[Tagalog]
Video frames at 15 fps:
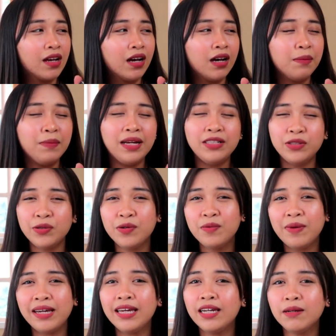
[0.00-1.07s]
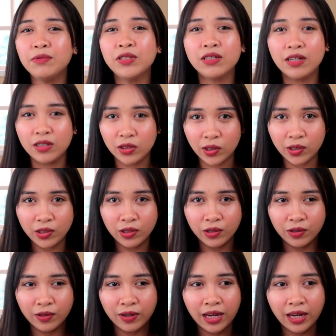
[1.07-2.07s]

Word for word: uh, medyo mahirap siyang itono.